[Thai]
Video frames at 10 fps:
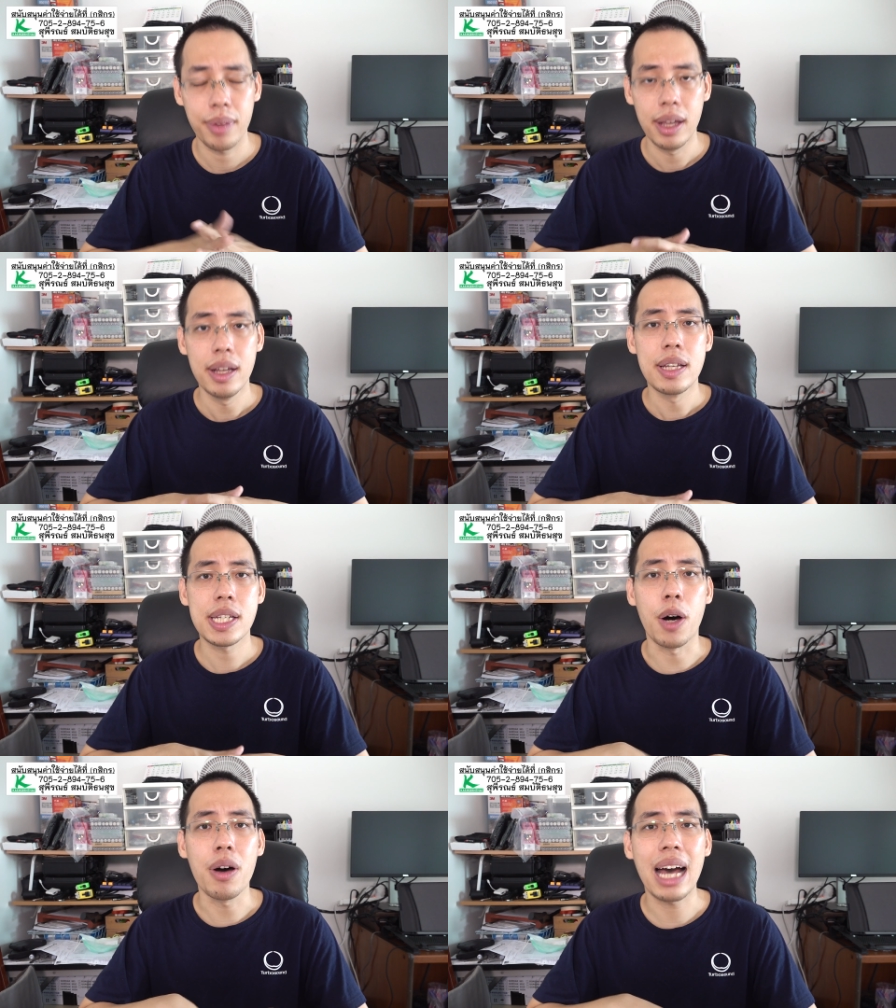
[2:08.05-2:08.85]

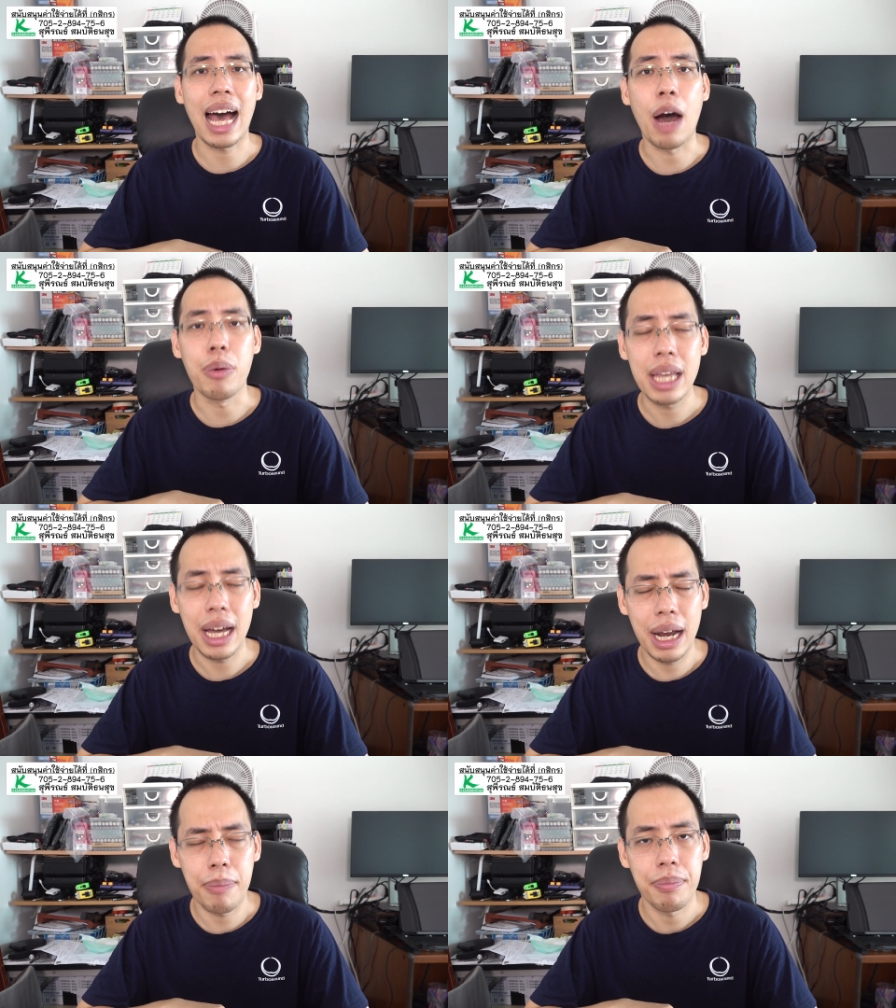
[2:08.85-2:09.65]
2ข่าวเนี่ย
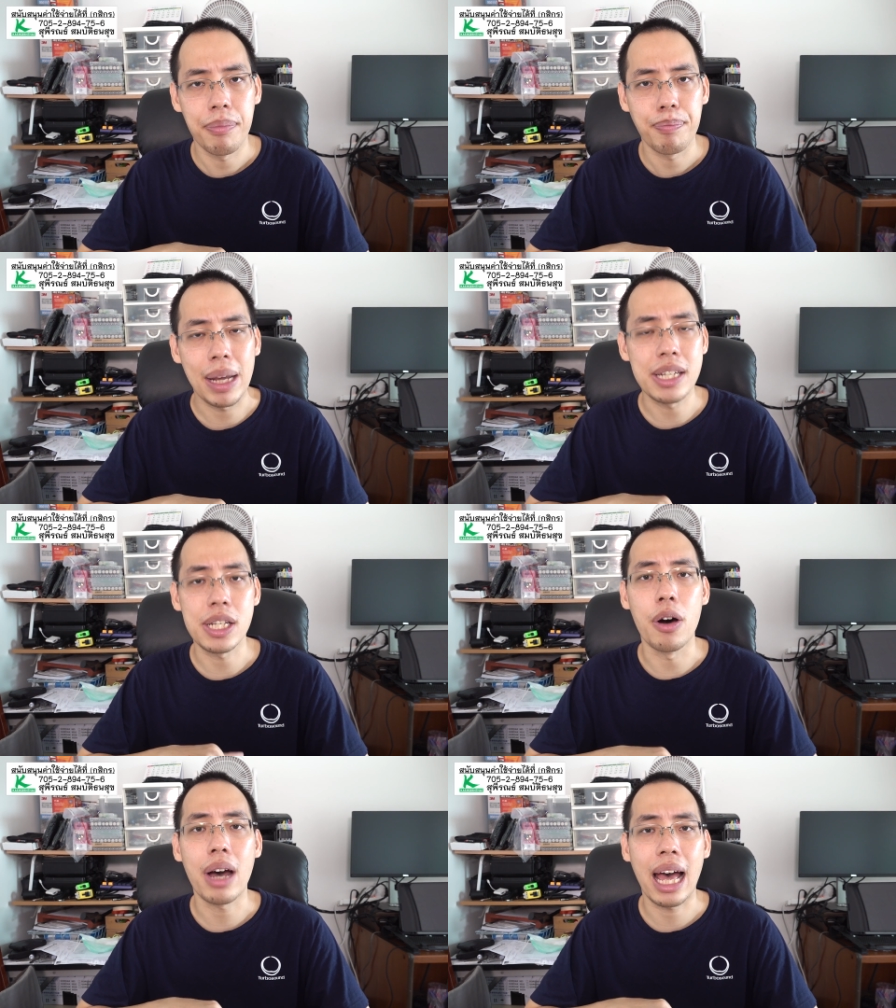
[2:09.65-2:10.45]
ครับเป็น
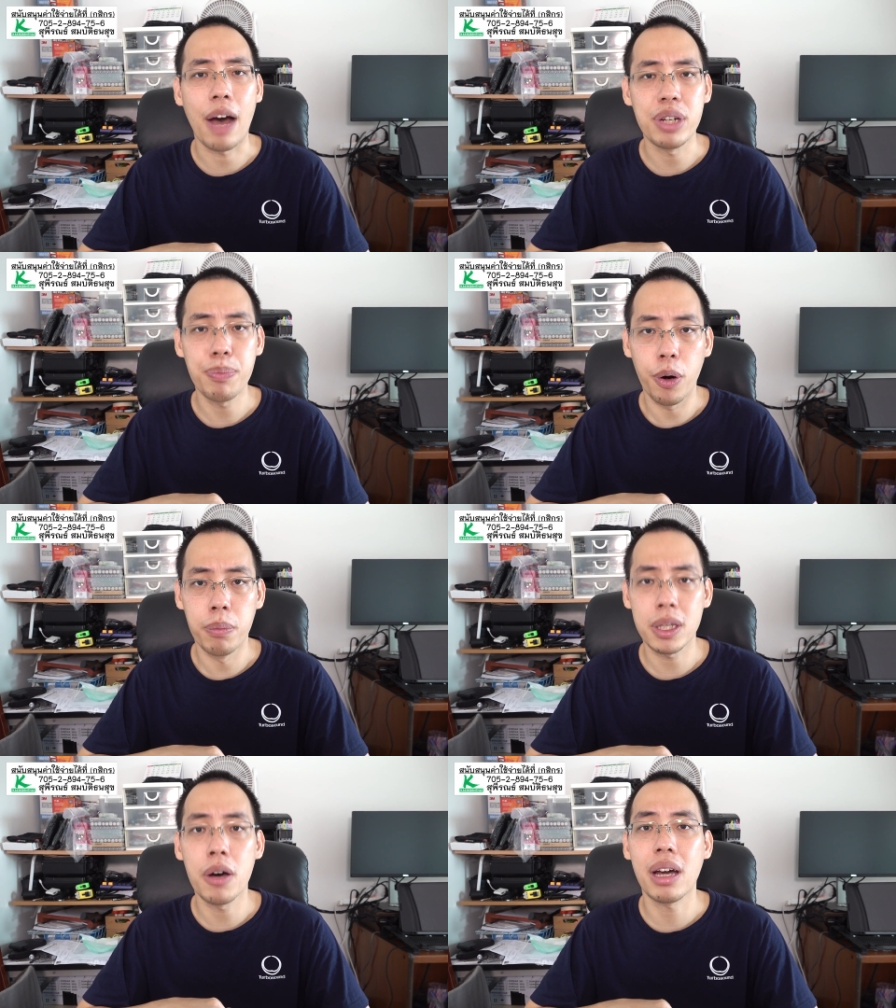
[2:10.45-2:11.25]
2ข่าวที่ผม
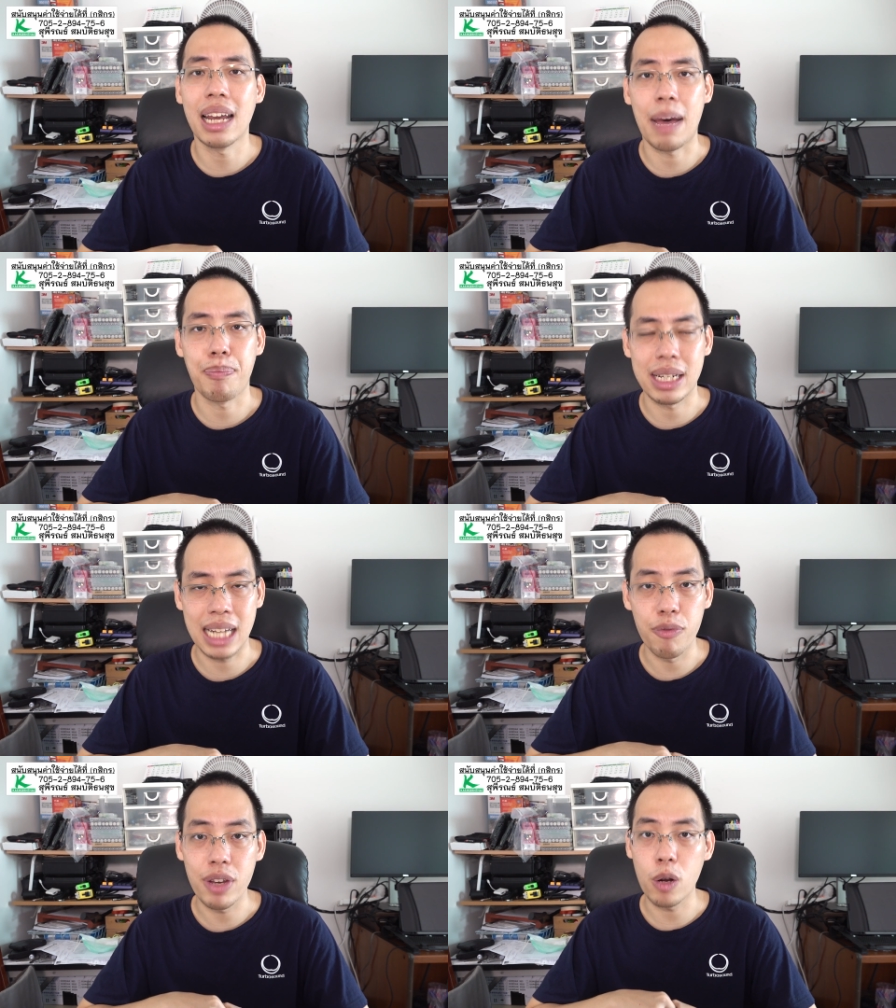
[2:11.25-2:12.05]
ต้องกลับมา
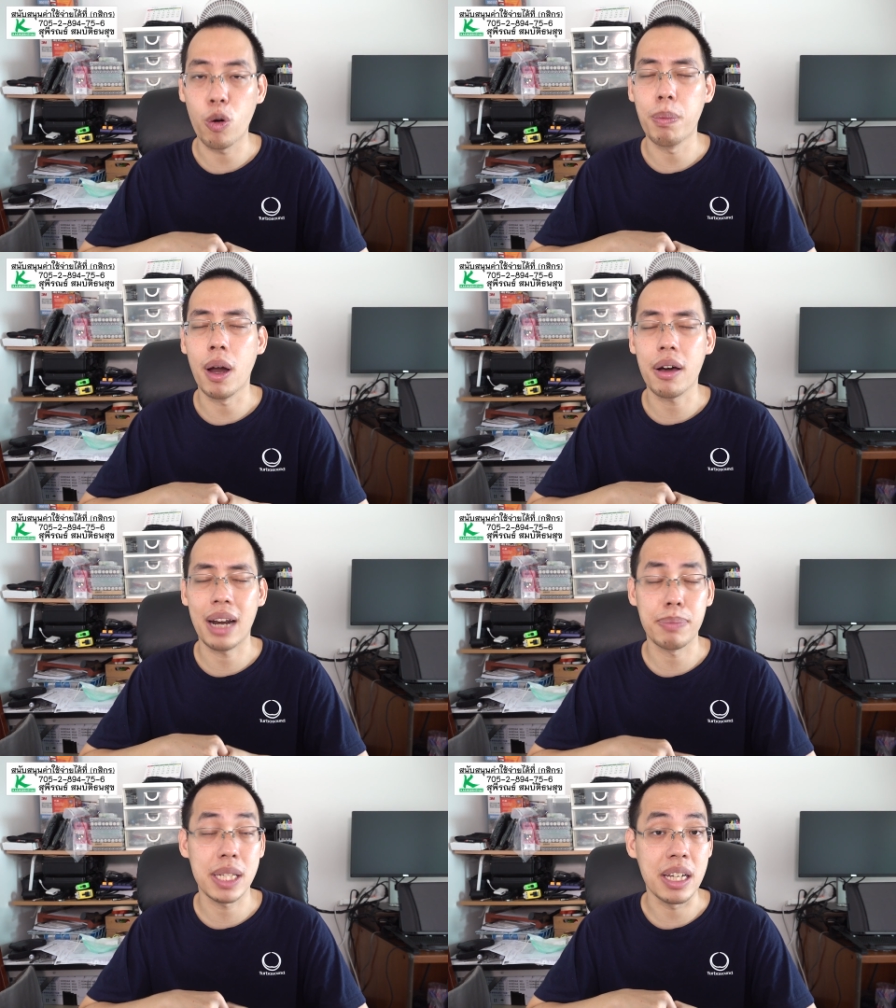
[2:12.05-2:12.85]
ทำวิดีโอบล็อกค
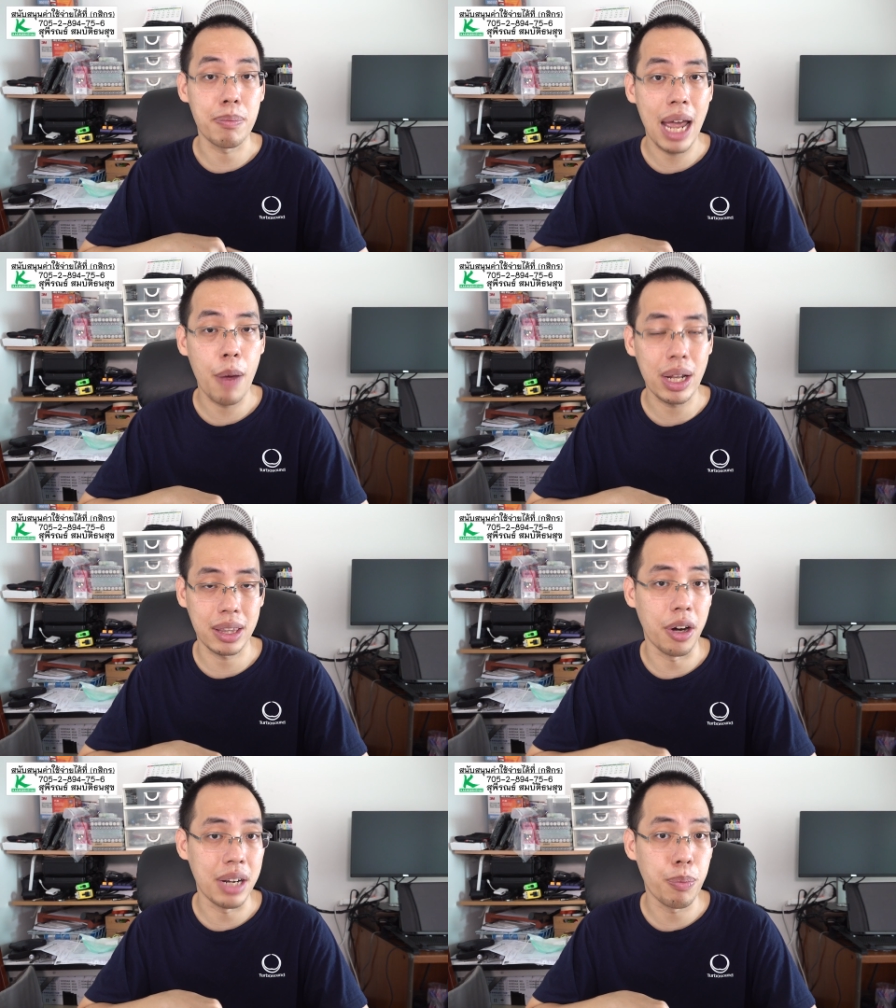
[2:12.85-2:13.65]
รับ ถึงแม้ว่า
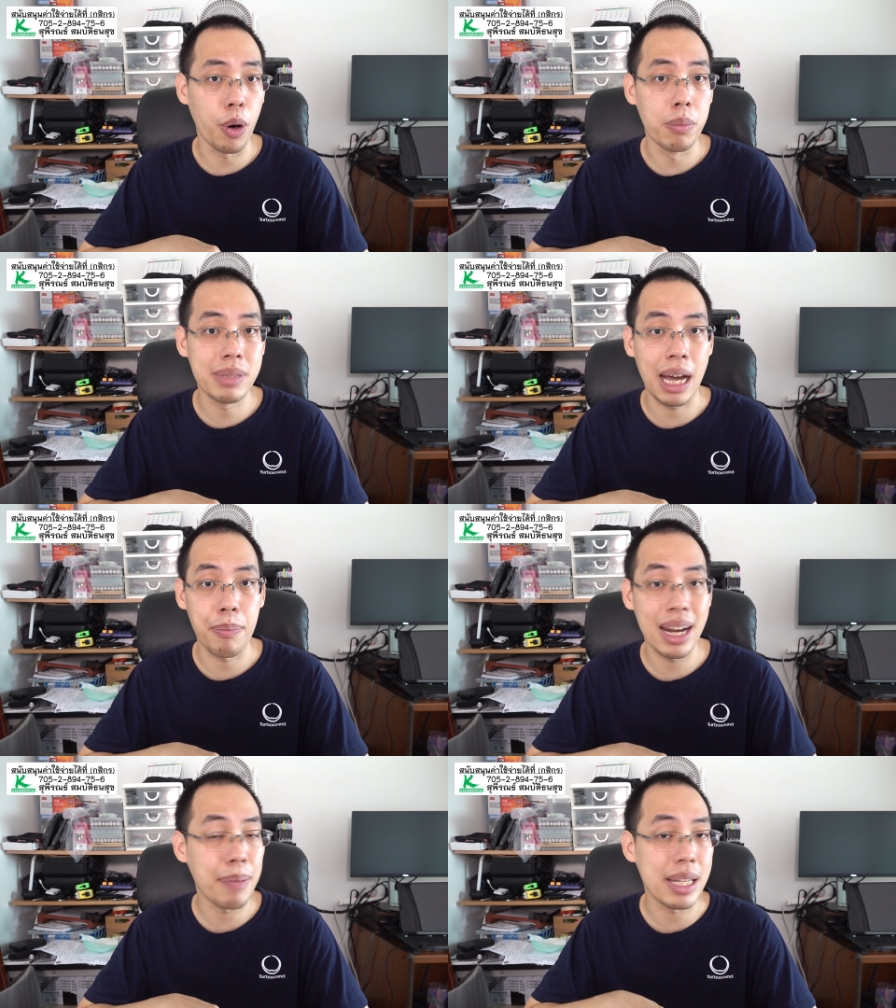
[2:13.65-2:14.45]
ตอนนี้ผมจะ
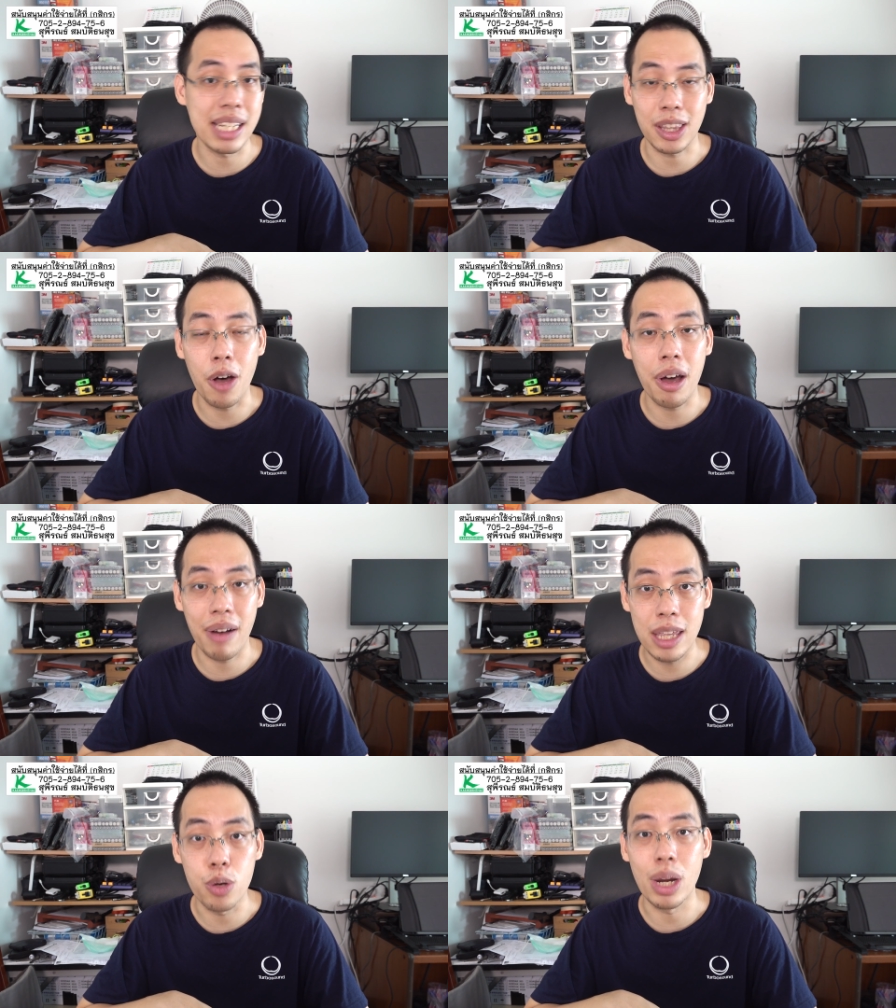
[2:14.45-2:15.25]
ไม่ได้มีสต็อกอะไร
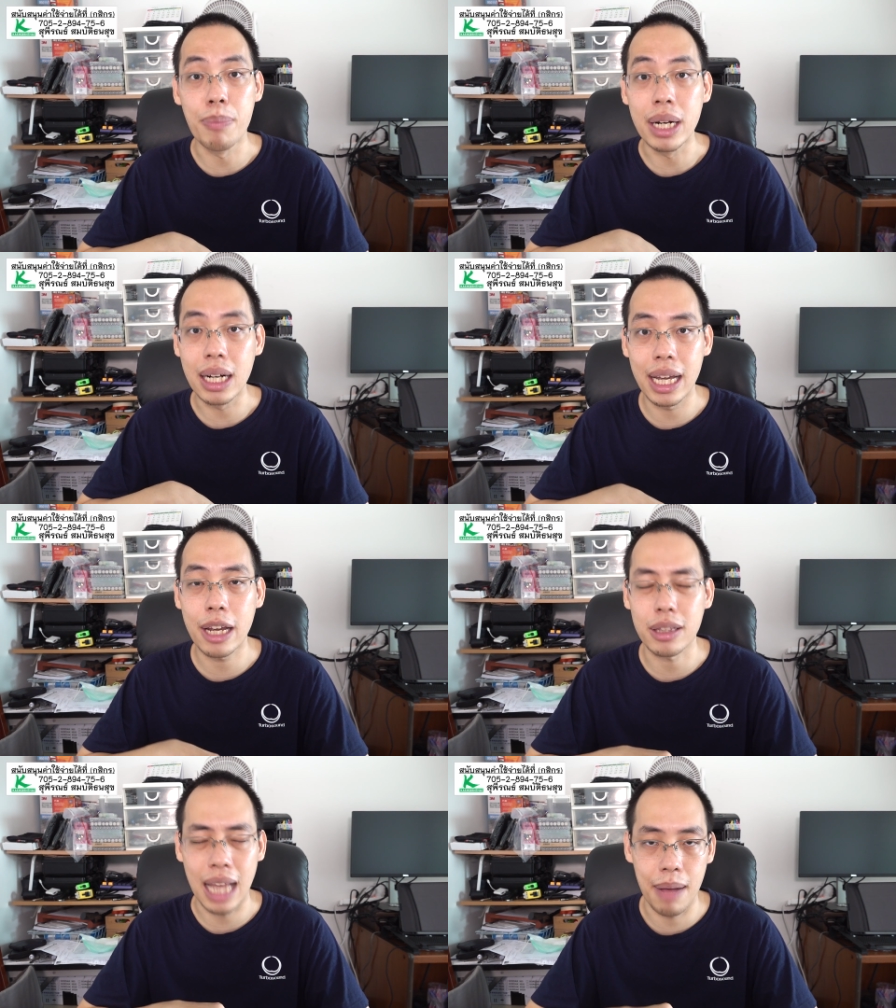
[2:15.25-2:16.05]
อยู่ในมือเลย
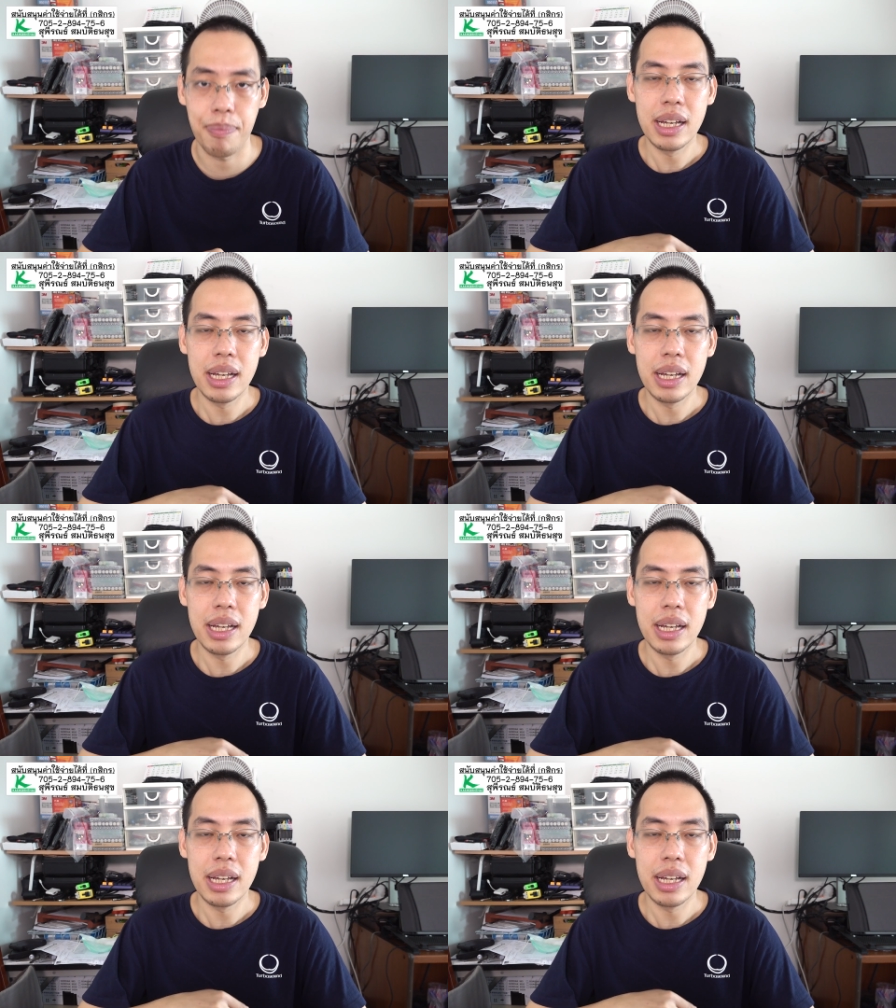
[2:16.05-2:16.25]
ก็ตาม